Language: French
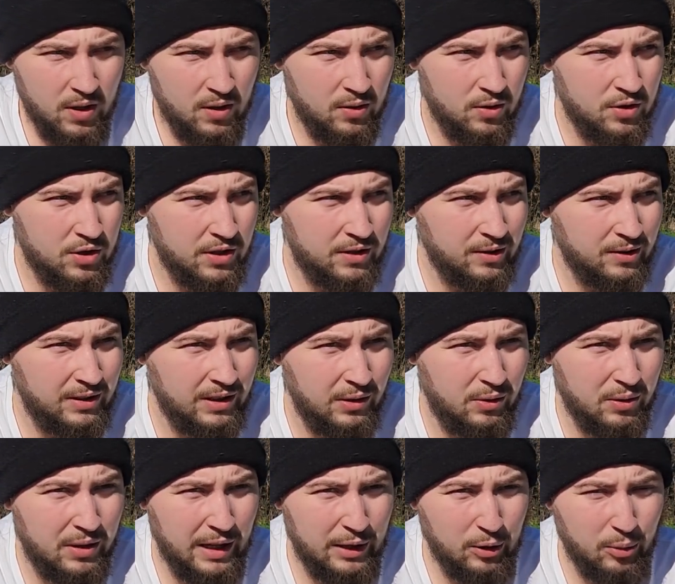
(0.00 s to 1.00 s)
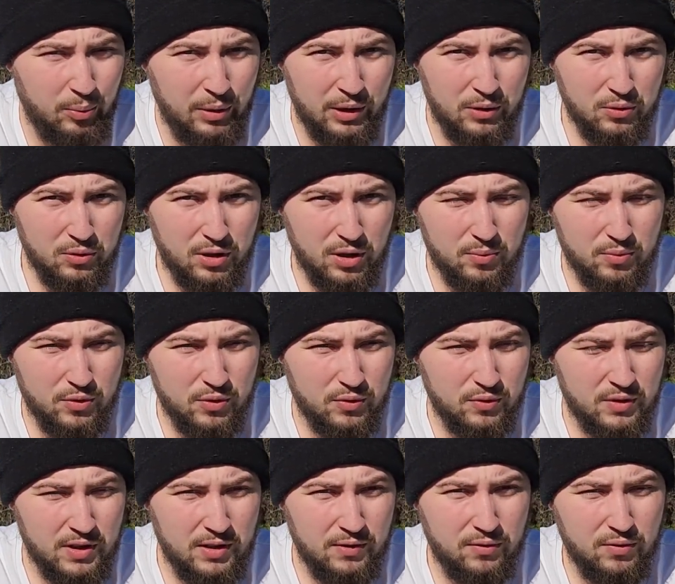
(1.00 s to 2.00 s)
Euh, j'ai tenté deux cannes en plein eau, comme euh,
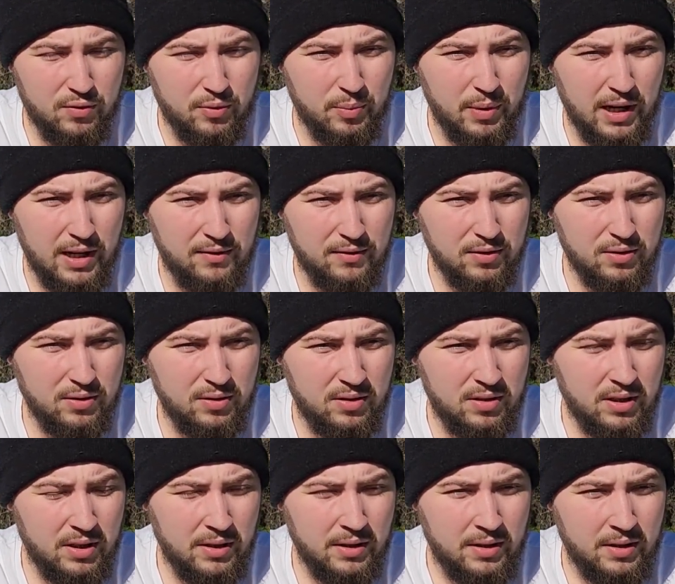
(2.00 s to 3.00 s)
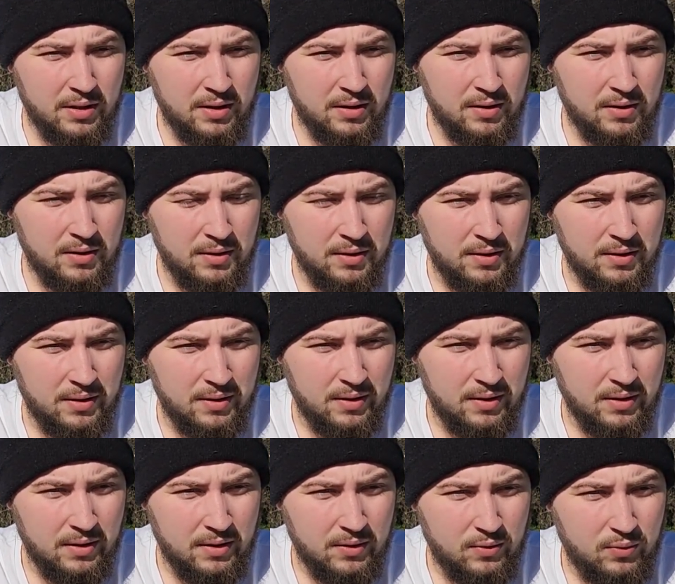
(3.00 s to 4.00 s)
vous avez vu auparavant,
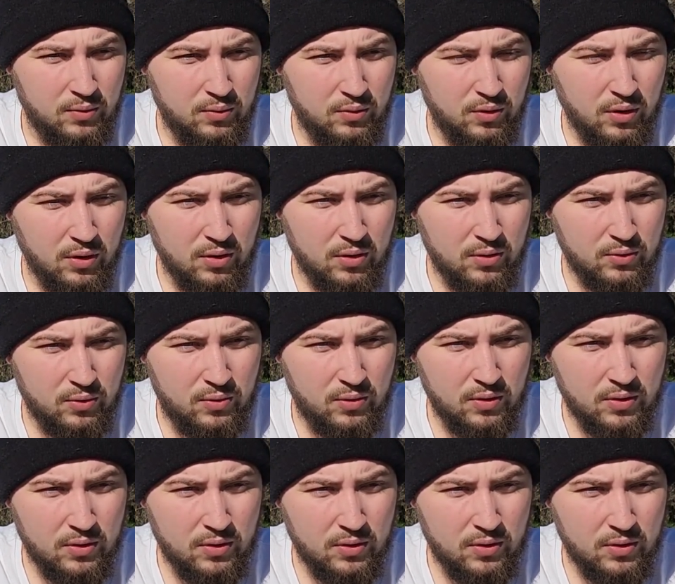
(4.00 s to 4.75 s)
tout en